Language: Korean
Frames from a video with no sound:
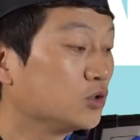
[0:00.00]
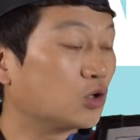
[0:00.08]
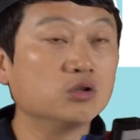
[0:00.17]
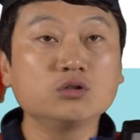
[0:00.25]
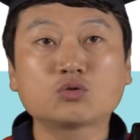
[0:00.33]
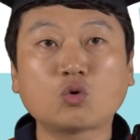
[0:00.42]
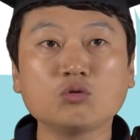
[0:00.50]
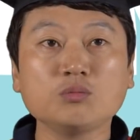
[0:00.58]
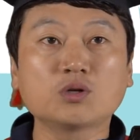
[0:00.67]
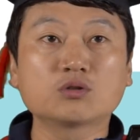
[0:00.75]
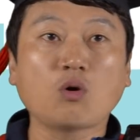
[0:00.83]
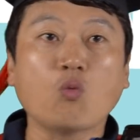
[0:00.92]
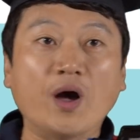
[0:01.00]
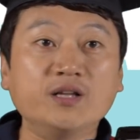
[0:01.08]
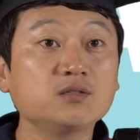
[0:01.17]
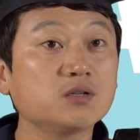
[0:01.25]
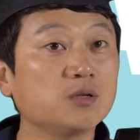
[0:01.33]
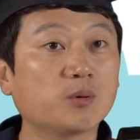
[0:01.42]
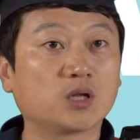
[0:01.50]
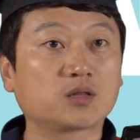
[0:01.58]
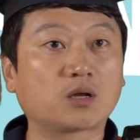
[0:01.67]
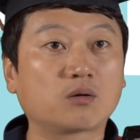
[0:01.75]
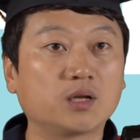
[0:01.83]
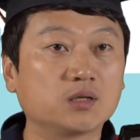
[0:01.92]
저는 손흥민 선수가 완전히
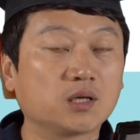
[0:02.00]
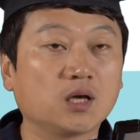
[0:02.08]
변했다고 하는